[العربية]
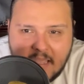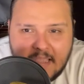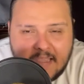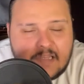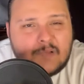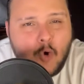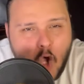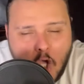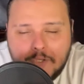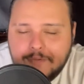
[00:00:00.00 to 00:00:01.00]
كان اسمه
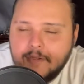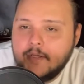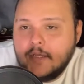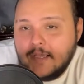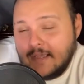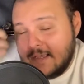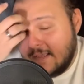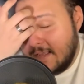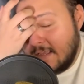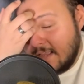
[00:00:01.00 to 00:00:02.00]
هان
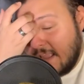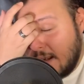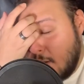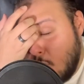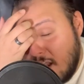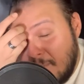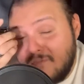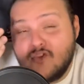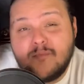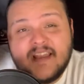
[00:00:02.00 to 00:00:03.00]
آه كان هو كان
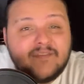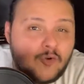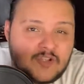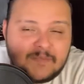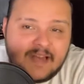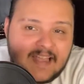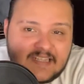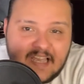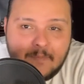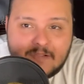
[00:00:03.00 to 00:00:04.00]
المفروض مات في جزء من
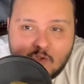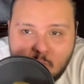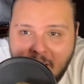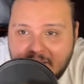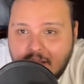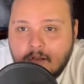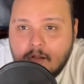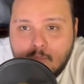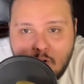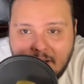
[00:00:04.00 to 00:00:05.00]
الاجزاء بس سبحان الله
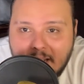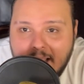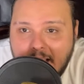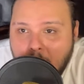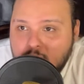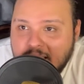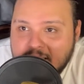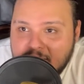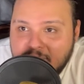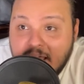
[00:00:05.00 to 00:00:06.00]
المخرج رجعه
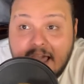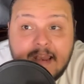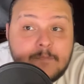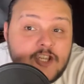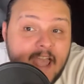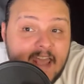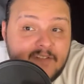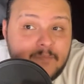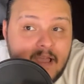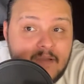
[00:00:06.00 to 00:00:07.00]
تاني فانا مش
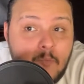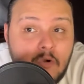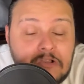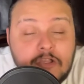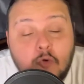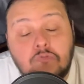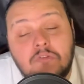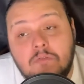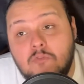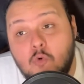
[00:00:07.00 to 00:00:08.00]
عارف بقى ممكن دي
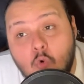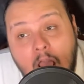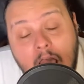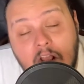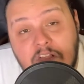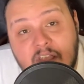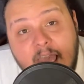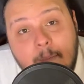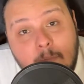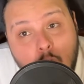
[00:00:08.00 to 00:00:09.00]
تكون حركه
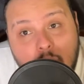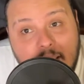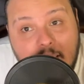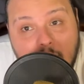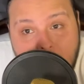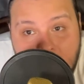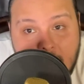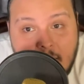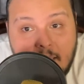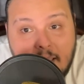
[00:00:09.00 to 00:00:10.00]
صايعه من المخرج
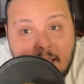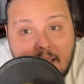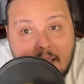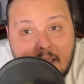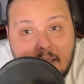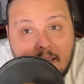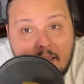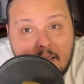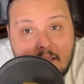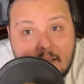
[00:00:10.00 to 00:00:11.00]

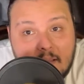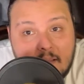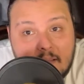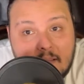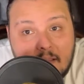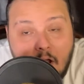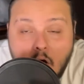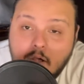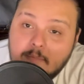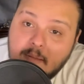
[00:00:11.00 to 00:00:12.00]
آه
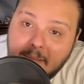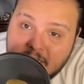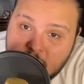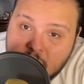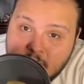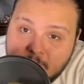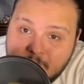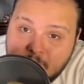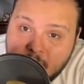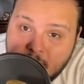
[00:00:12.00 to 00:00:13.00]
هان ما ماتش
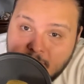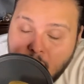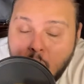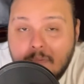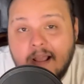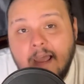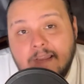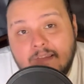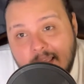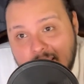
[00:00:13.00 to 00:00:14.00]
فراحوا
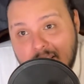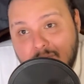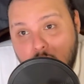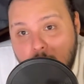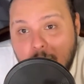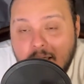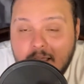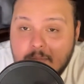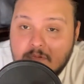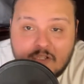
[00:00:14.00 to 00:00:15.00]
مرجعين تاني فهما
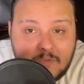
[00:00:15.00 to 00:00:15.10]
بقى مش ما